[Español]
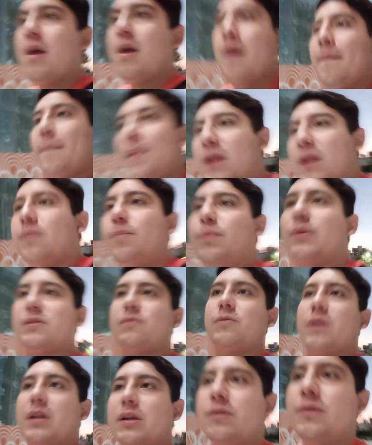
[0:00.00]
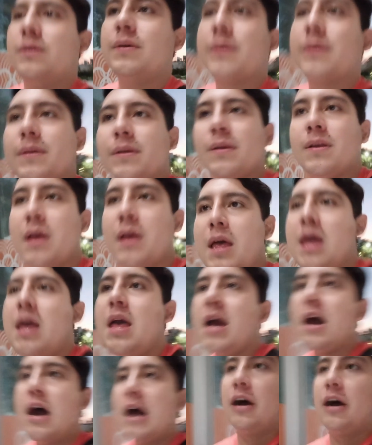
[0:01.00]
pero pues bueno
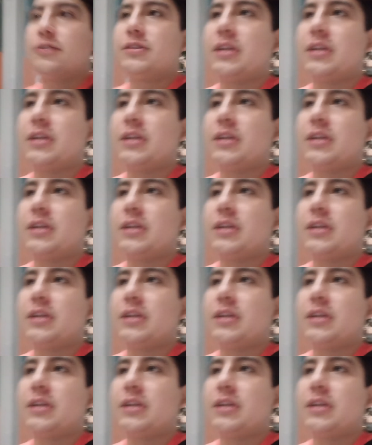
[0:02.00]
ahorita